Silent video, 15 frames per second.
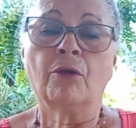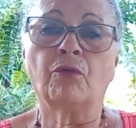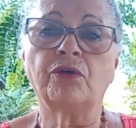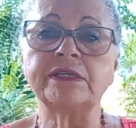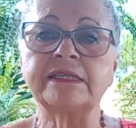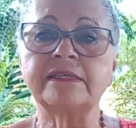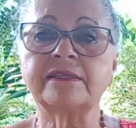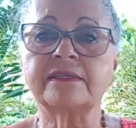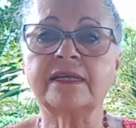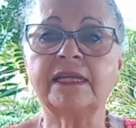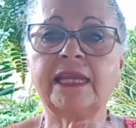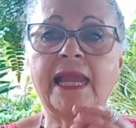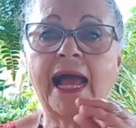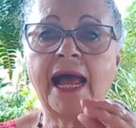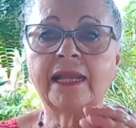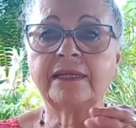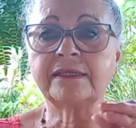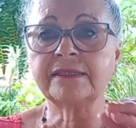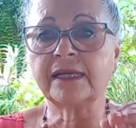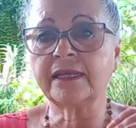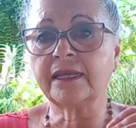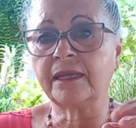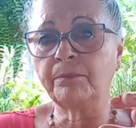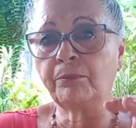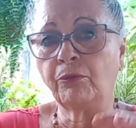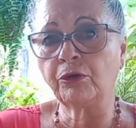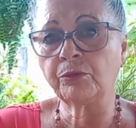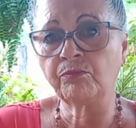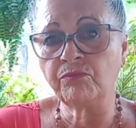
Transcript: coisas criadas aqui por